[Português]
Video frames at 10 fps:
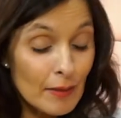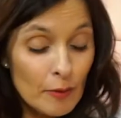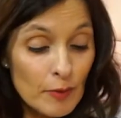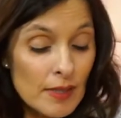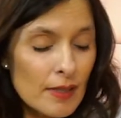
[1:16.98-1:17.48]

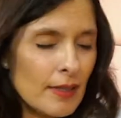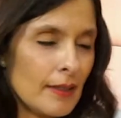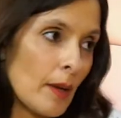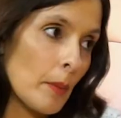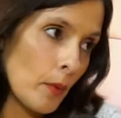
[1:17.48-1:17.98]
fiz assim,
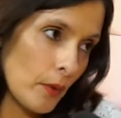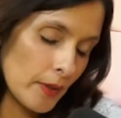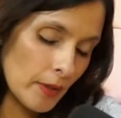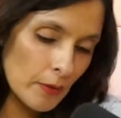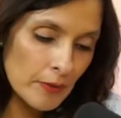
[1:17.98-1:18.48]
tá bom,
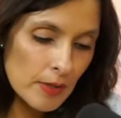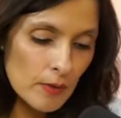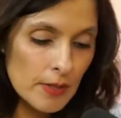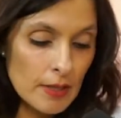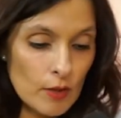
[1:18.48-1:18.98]
então vamos fazer o
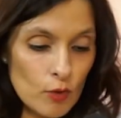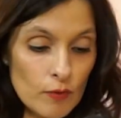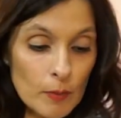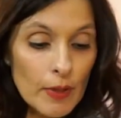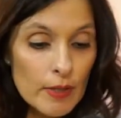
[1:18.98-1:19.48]
seguinte,
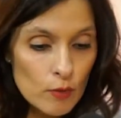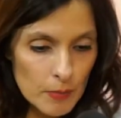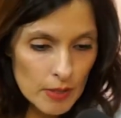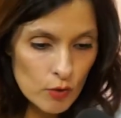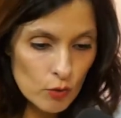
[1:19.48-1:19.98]
vamos
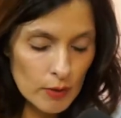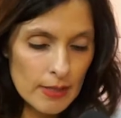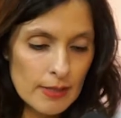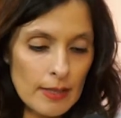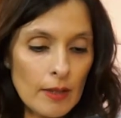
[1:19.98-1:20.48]
resumir a história
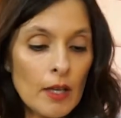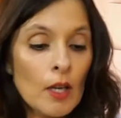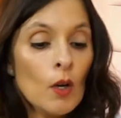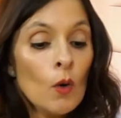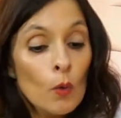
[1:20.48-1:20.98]
assim.
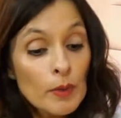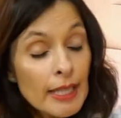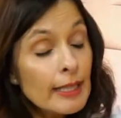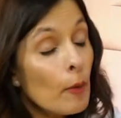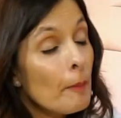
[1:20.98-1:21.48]
O que
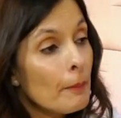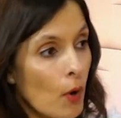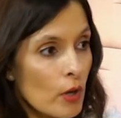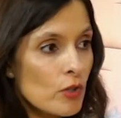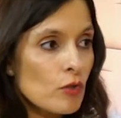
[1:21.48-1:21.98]
que eu
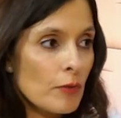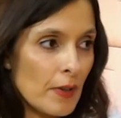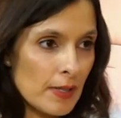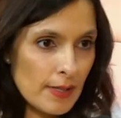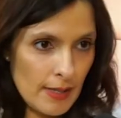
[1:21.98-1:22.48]
posso
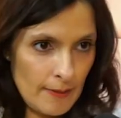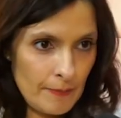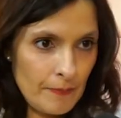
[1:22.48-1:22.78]
fazer?